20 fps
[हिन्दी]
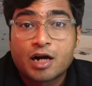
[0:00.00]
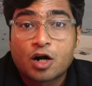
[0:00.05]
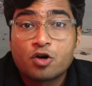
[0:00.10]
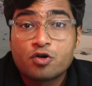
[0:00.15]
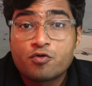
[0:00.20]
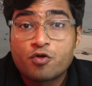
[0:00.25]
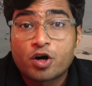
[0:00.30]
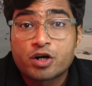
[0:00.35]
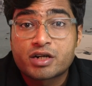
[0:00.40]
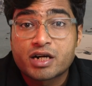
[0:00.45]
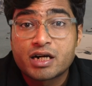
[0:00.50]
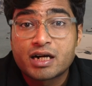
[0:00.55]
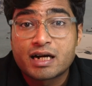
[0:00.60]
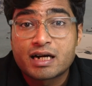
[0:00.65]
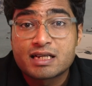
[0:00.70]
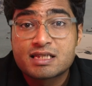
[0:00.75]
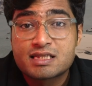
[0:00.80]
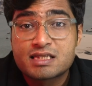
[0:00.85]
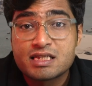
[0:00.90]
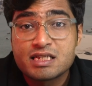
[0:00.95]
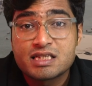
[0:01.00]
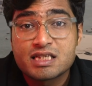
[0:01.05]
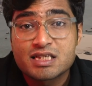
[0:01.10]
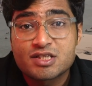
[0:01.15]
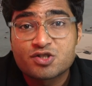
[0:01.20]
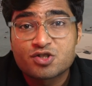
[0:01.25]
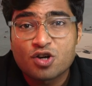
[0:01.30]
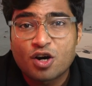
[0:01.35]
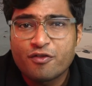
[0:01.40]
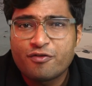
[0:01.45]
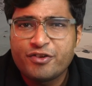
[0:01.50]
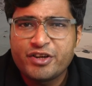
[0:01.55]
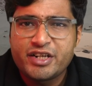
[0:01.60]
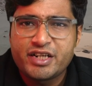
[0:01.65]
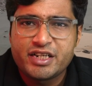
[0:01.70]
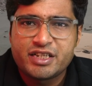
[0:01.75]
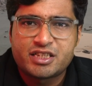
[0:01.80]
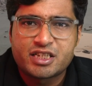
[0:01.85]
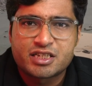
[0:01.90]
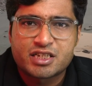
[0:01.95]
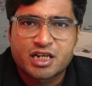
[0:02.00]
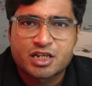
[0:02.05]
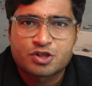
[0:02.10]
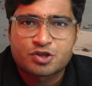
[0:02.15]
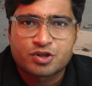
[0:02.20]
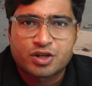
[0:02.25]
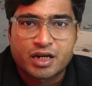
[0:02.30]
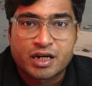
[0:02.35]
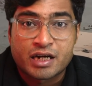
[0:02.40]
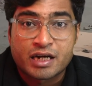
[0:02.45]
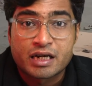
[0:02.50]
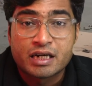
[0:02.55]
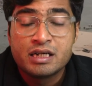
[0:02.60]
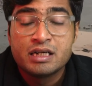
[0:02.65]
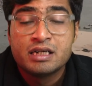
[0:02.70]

ग्राउंड वाटर 80 से 100 फीट नीचे जा चुका है